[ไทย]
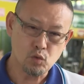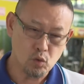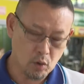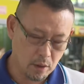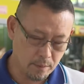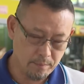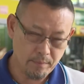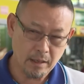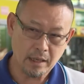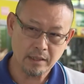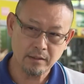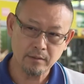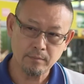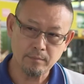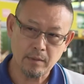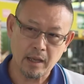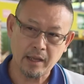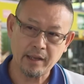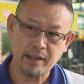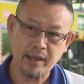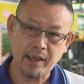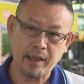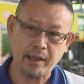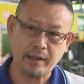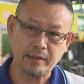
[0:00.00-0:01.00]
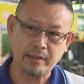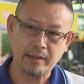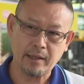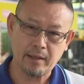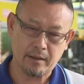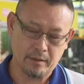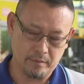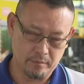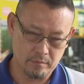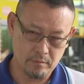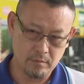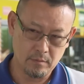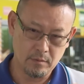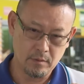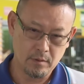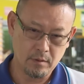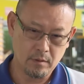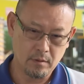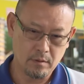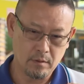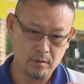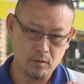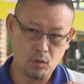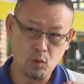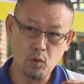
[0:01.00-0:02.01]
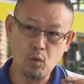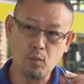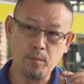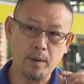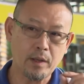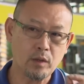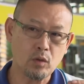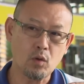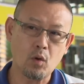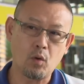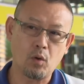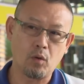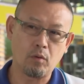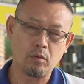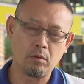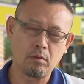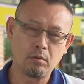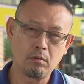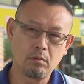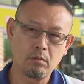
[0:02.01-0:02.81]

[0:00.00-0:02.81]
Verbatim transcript: สวนบางบางแห่งเนี่ย ลูกไม่โต